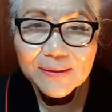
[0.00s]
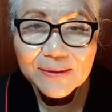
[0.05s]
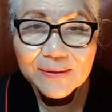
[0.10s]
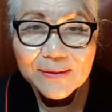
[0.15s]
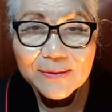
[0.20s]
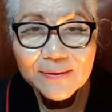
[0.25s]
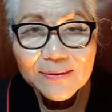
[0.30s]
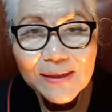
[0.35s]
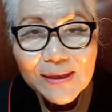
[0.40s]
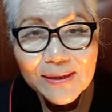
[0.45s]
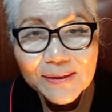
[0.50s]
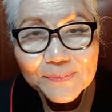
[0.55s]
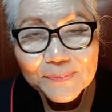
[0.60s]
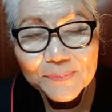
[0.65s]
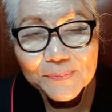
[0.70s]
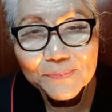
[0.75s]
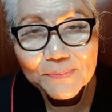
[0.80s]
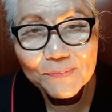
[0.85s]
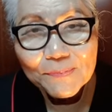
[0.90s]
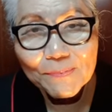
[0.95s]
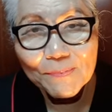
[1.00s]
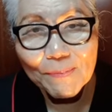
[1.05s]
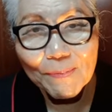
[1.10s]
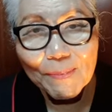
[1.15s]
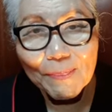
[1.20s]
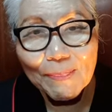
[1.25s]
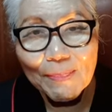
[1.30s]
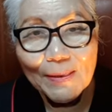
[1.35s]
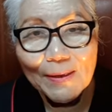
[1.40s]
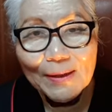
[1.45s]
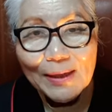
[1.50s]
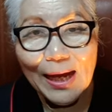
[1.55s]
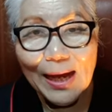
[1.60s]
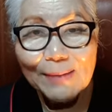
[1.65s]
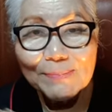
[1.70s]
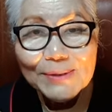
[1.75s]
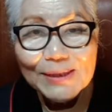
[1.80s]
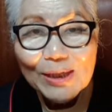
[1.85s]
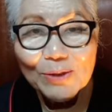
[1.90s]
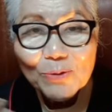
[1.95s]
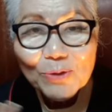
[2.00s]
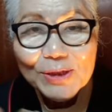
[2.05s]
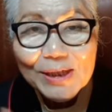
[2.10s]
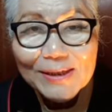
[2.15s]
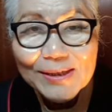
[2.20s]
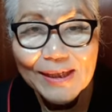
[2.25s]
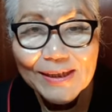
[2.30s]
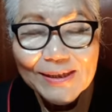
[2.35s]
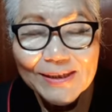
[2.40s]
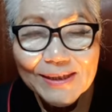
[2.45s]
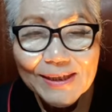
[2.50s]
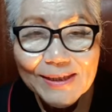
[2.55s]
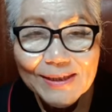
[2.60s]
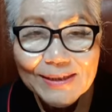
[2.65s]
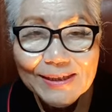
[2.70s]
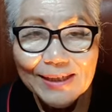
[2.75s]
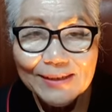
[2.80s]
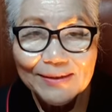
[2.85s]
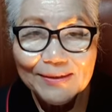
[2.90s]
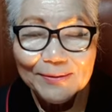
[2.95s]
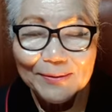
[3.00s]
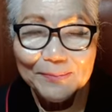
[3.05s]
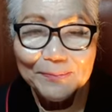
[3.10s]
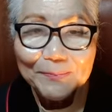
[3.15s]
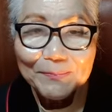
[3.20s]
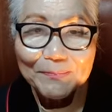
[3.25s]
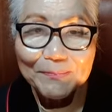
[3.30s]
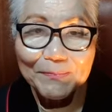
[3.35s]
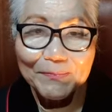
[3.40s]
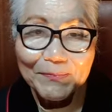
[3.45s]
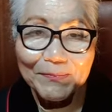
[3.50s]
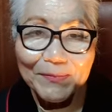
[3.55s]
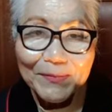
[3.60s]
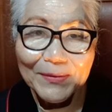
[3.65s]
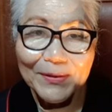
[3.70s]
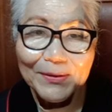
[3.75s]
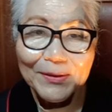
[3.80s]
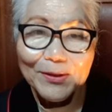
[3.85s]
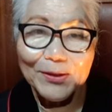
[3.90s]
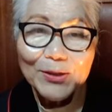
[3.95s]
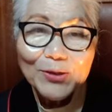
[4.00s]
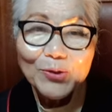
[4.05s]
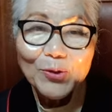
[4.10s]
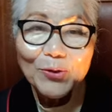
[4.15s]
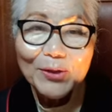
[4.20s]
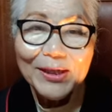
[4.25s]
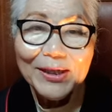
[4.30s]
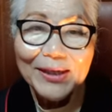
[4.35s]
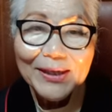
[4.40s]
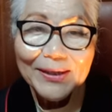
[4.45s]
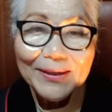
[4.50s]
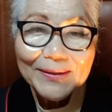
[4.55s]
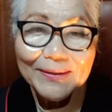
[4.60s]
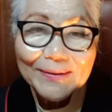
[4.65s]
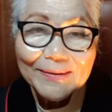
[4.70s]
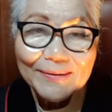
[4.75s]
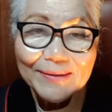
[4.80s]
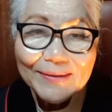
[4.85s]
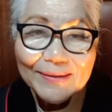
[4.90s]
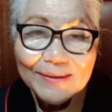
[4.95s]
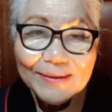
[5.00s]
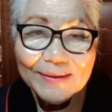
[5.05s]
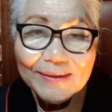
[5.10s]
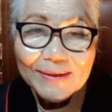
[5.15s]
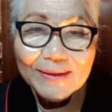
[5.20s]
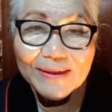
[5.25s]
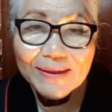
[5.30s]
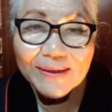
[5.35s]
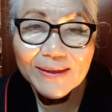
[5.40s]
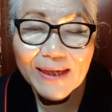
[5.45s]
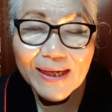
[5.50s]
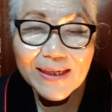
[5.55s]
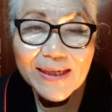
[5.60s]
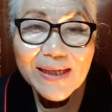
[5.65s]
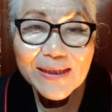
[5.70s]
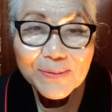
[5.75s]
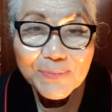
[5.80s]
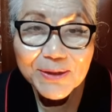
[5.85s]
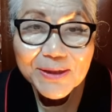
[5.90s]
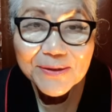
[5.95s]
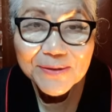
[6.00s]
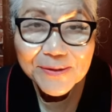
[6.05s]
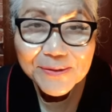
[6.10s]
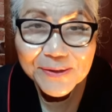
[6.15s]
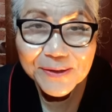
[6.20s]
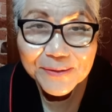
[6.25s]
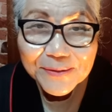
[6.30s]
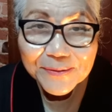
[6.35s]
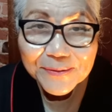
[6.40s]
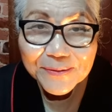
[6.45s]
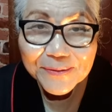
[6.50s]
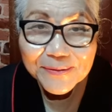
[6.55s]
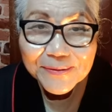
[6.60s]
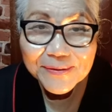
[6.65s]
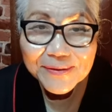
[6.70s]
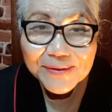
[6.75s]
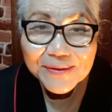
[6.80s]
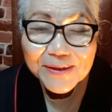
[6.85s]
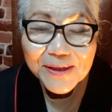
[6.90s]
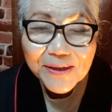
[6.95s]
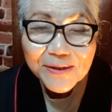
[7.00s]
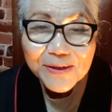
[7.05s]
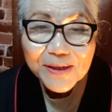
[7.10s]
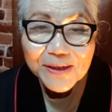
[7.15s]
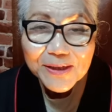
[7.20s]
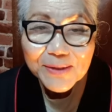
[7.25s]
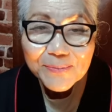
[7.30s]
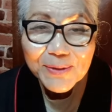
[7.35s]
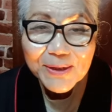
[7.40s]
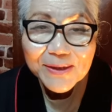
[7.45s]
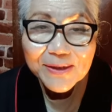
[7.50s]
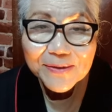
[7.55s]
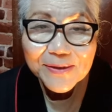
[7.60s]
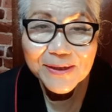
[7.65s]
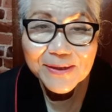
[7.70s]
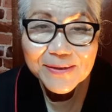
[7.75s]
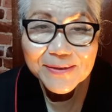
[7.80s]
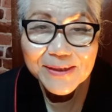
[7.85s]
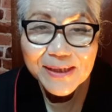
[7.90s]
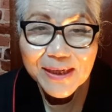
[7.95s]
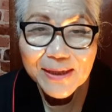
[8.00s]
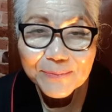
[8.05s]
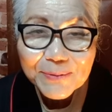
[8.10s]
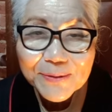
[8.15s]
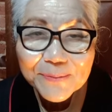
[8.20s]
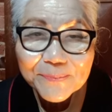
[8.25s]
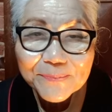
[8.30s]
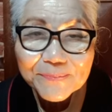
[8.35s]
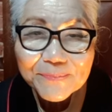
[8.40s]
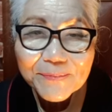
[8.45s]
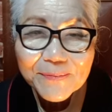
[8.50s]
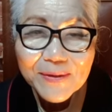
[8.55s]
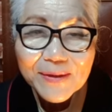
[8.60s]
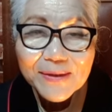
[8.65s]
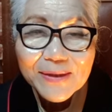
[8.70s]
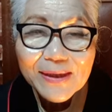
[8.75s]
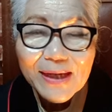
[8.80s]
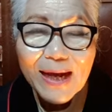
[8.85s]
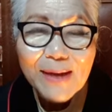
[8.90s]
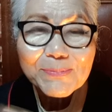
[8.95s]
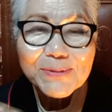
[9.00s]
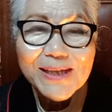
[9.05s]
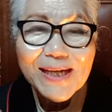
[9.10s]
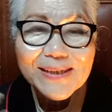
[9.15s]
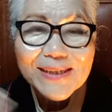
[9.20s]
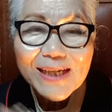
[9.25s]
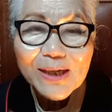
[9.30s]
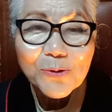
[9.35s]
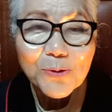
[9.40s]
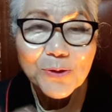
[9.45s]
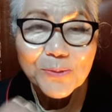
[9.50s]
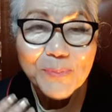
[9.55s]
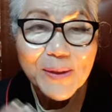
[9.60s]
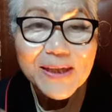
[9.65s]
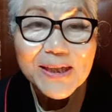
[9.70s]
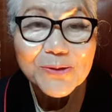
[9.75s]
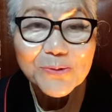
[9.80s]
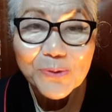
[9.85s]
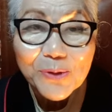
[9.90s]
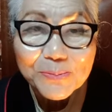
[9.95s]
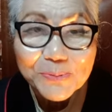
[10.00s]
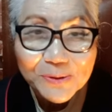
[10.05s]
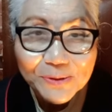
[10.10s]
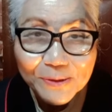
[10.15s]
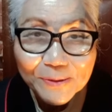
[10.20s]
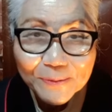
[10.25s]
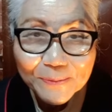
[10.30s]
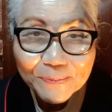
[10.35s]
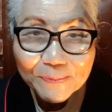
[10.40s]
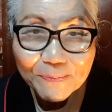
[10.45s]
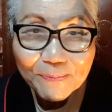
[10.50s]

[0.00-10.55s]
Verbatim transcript: 그러나 감사로 제사를 지낸 자들은 그 속에 하나님이 들어있어요. 성령님이 들어있는 사람은 감사하지 않고는 베길 수가 없어요.